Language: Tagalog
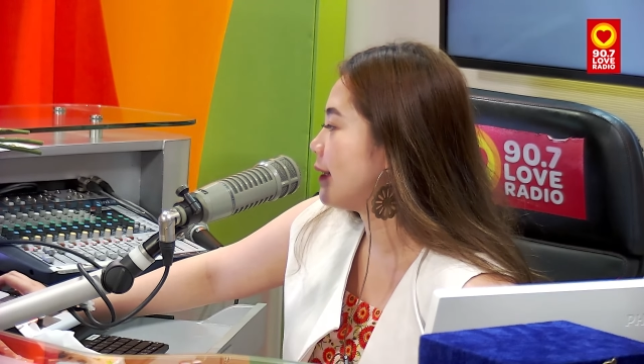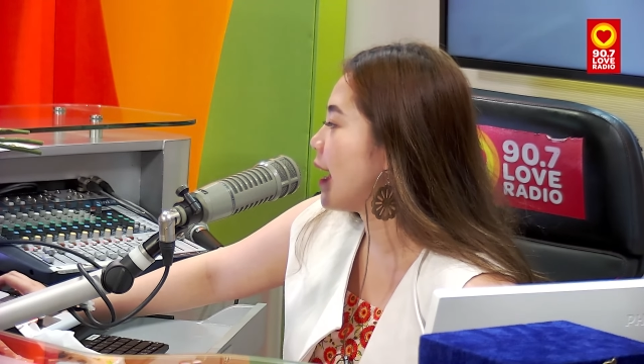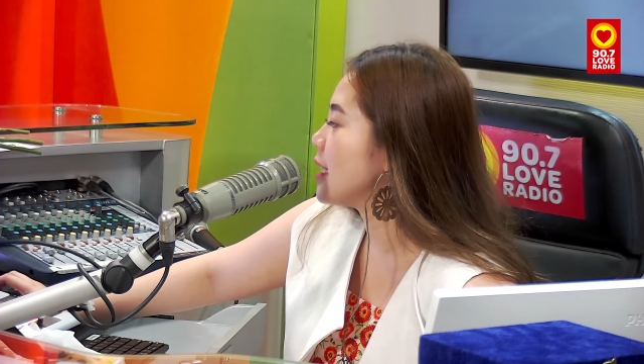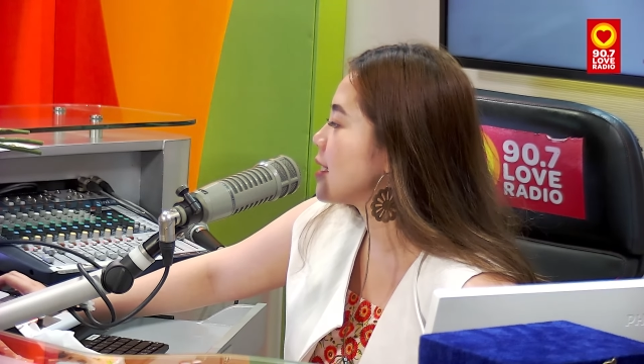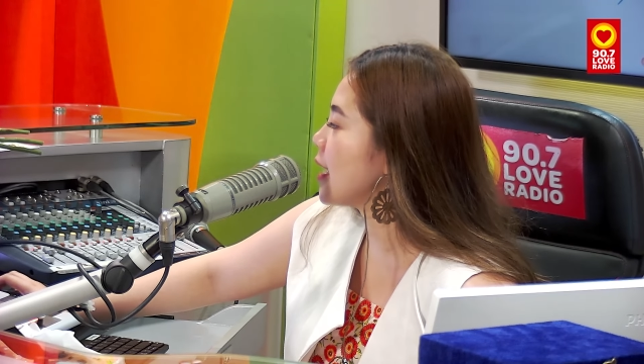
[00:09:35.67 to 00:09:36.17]

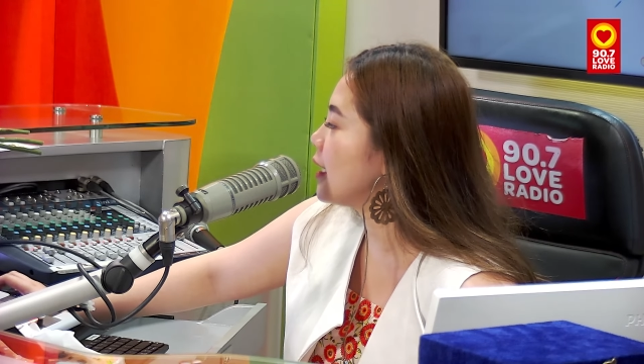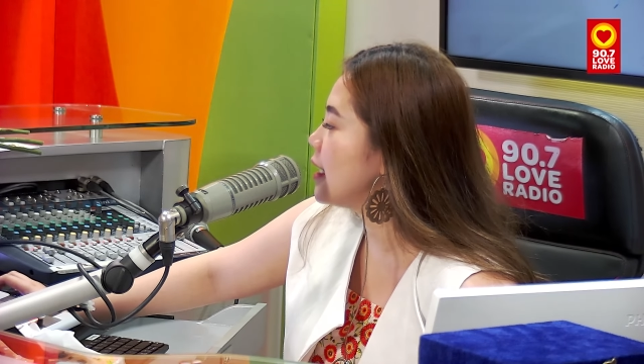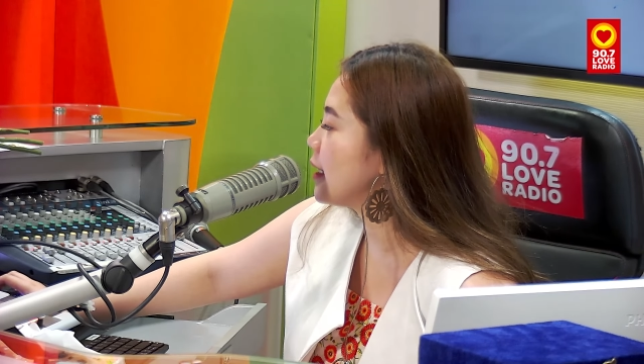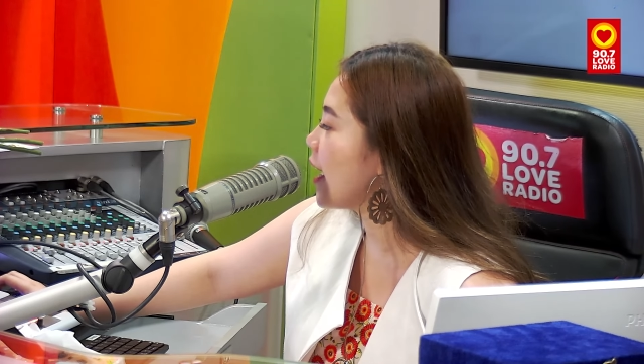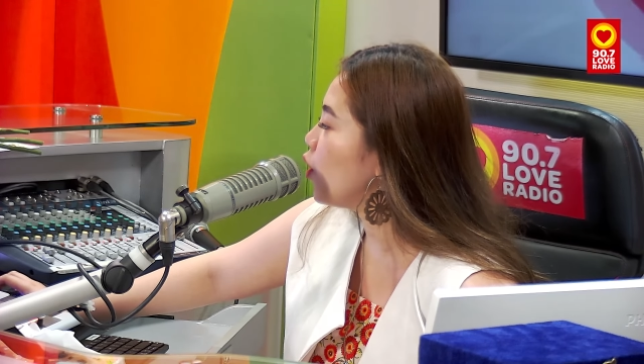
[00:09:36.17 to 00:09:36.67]
Dahil sa
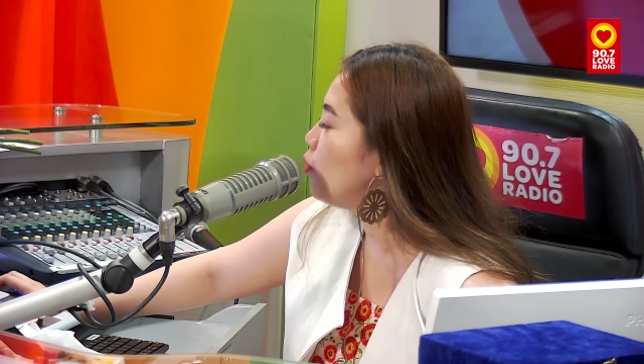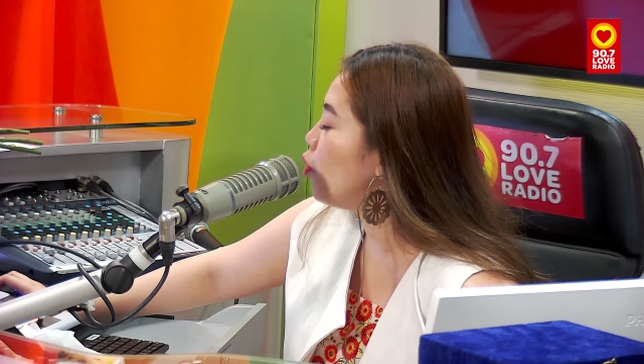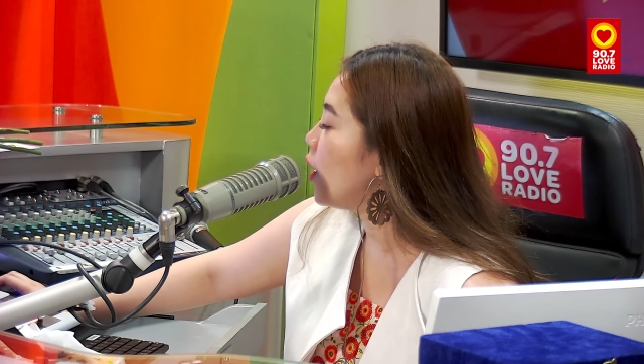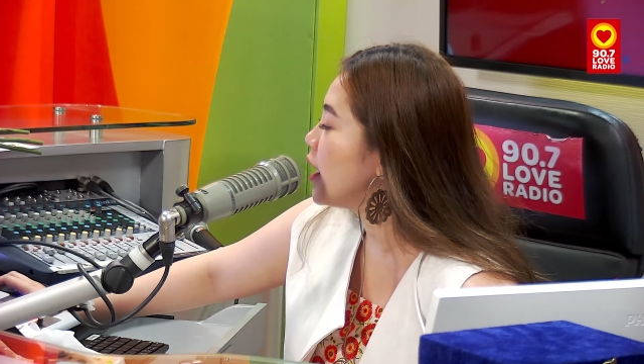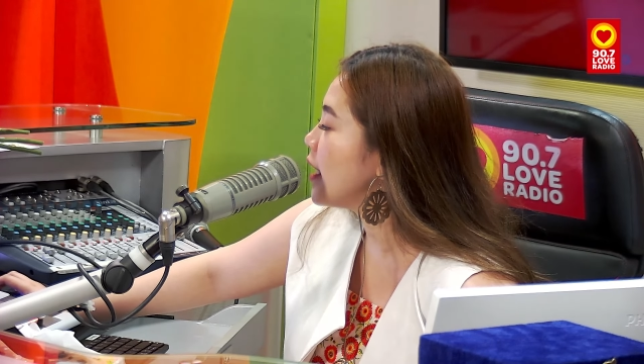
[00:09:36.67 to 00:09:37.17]
kanila tayo
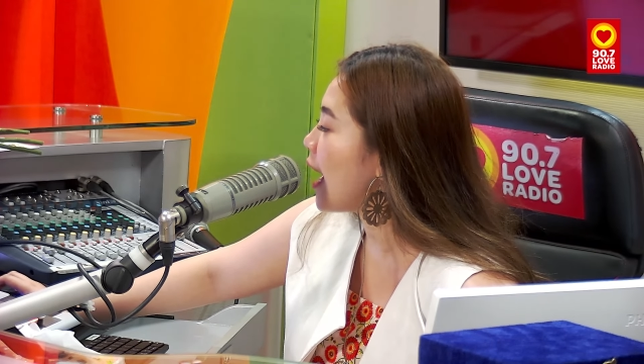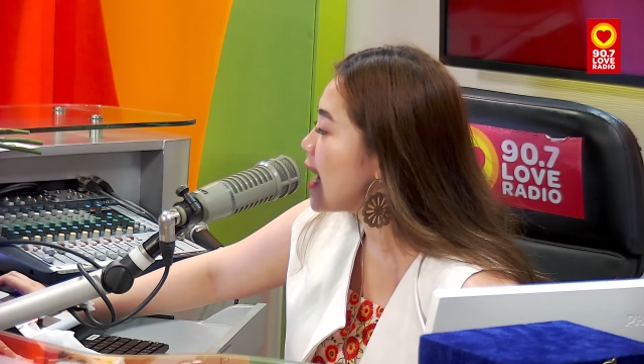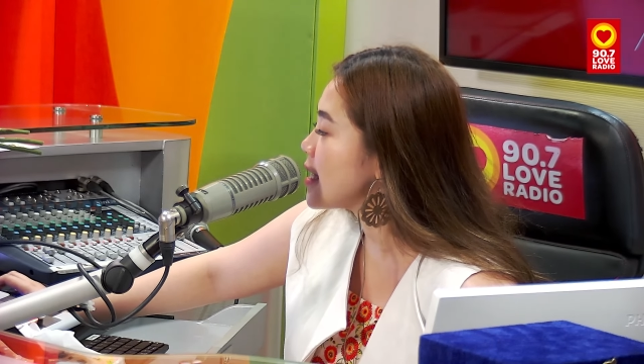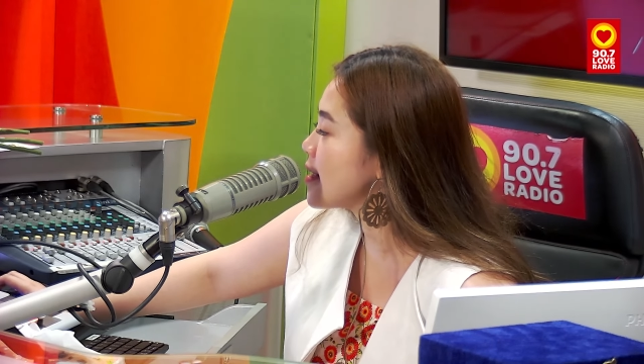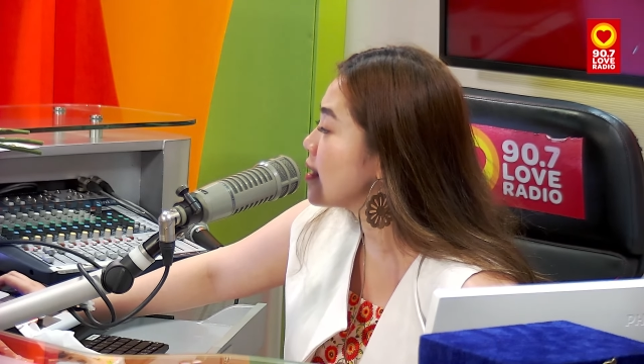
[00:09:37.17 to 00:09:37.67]
kumukuha ng
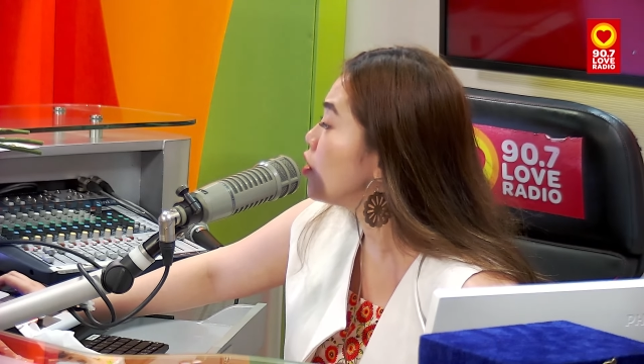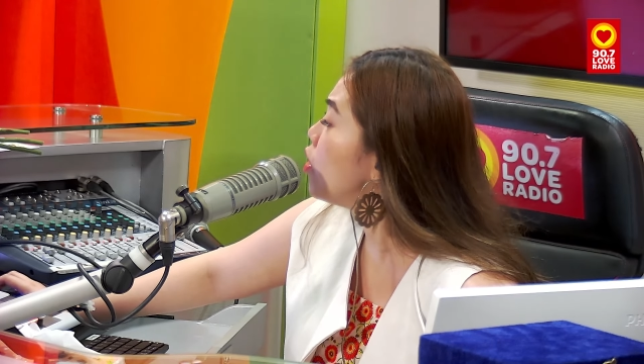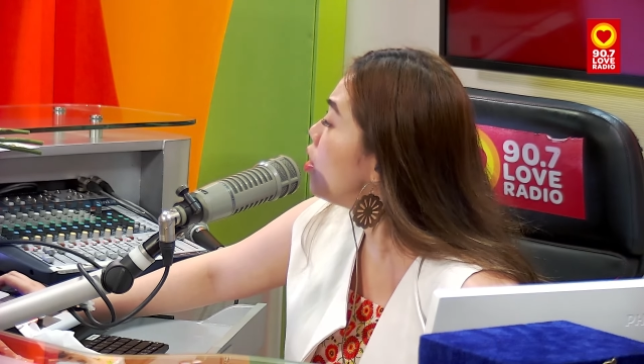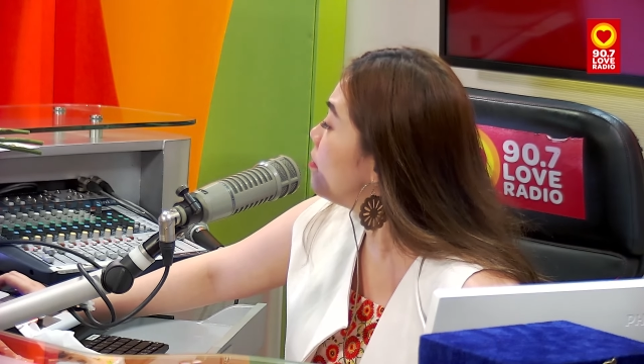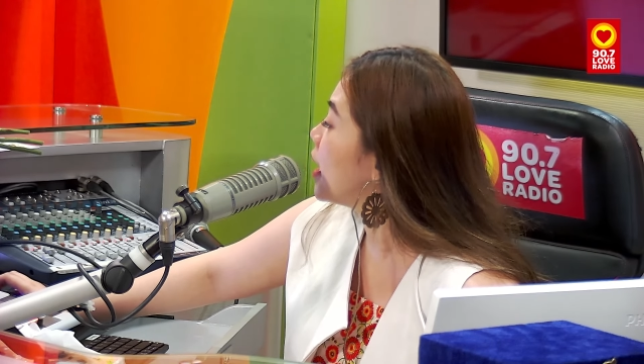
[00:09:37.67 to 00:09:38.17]
lakas ng
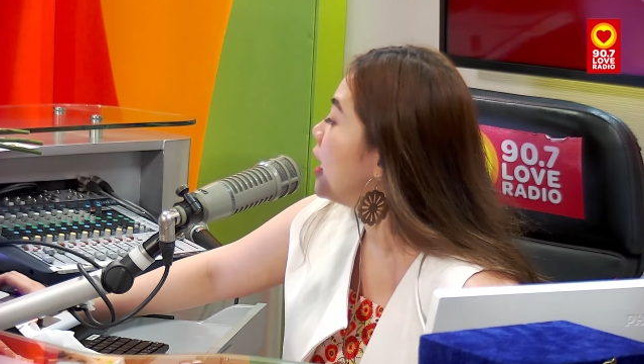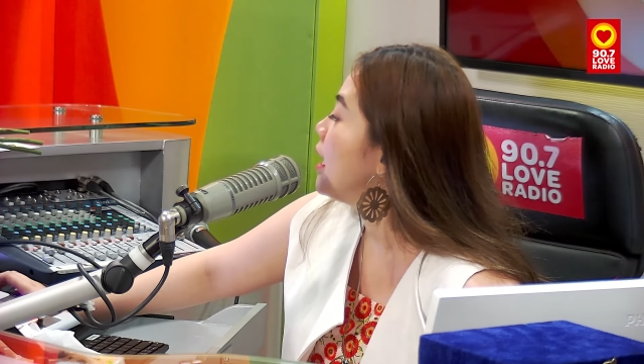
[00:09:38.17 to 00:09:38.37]
loob.